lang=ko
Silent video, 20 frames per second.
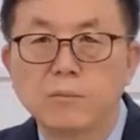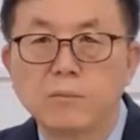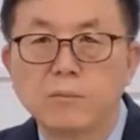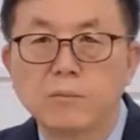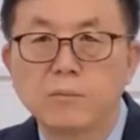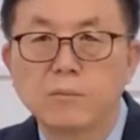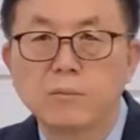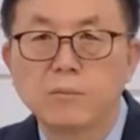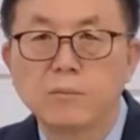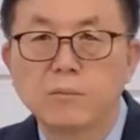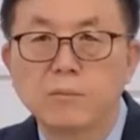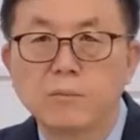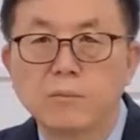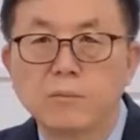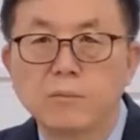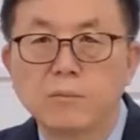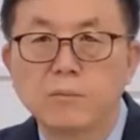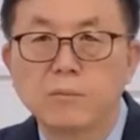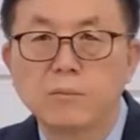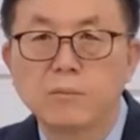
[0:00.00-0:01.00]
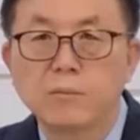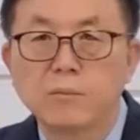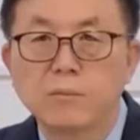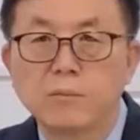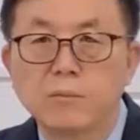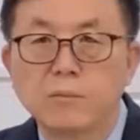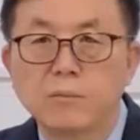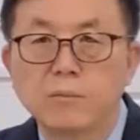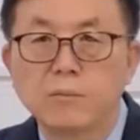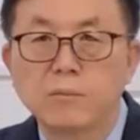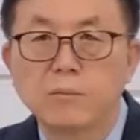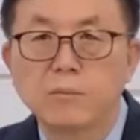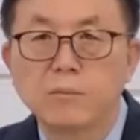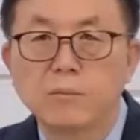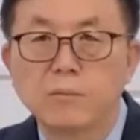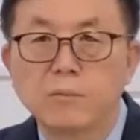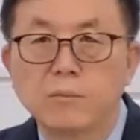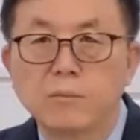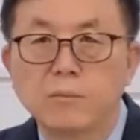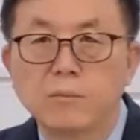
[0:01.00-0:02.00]
이제는 뭡니까? 여러분이
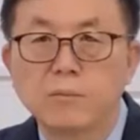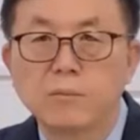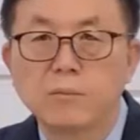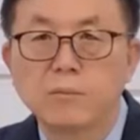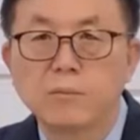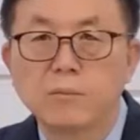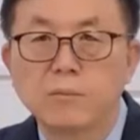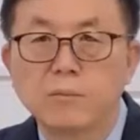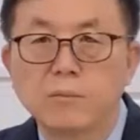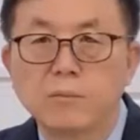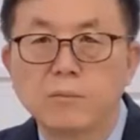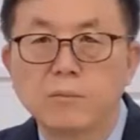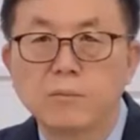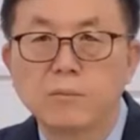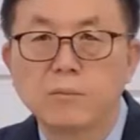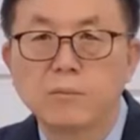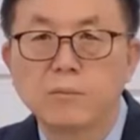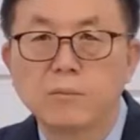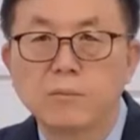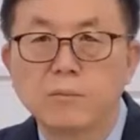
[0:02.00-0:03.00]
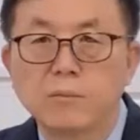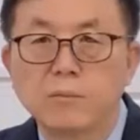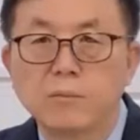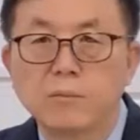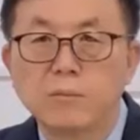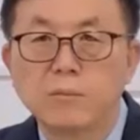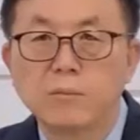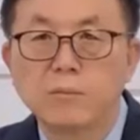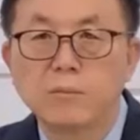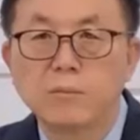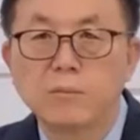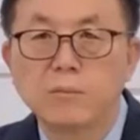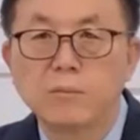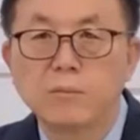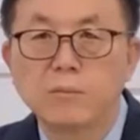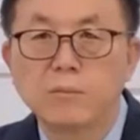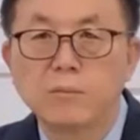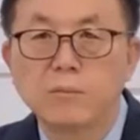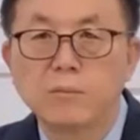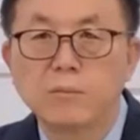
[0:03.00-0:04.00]
기도하고 예배할 때
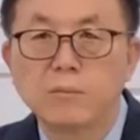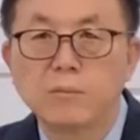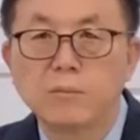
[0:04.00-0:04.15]
하나님이